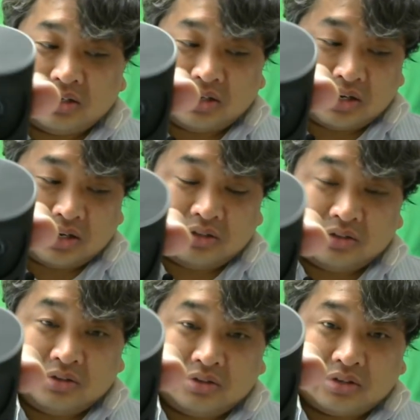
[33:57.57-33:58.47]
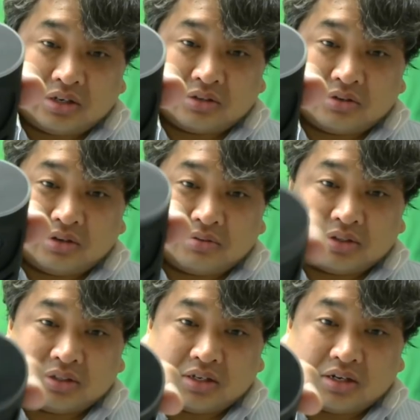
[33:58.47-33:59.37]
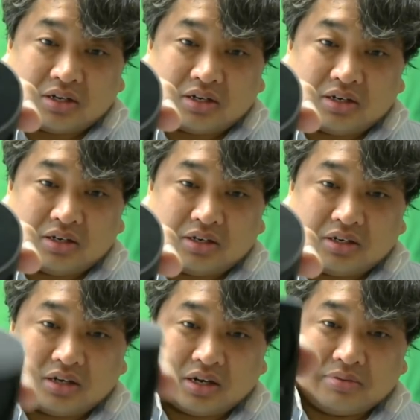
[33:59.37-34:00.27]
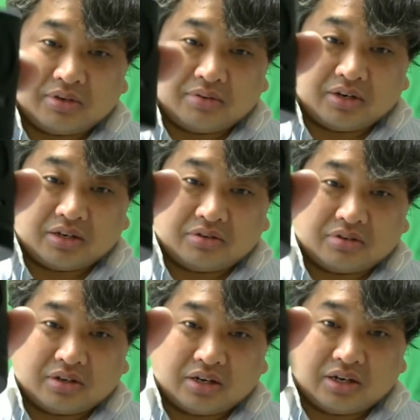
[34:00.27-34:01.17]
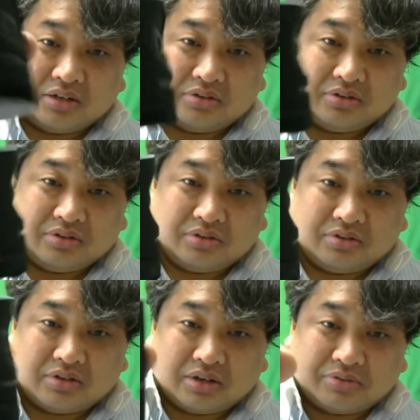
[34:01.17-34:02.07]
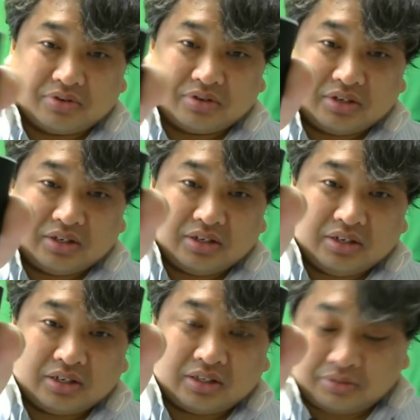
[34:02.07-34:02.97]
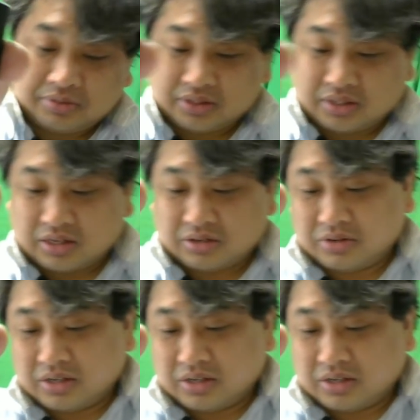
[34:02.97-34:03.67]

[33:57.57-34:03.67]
えー、ニューヨークから届きましたライブカメラの開封動画もやってみましたこれ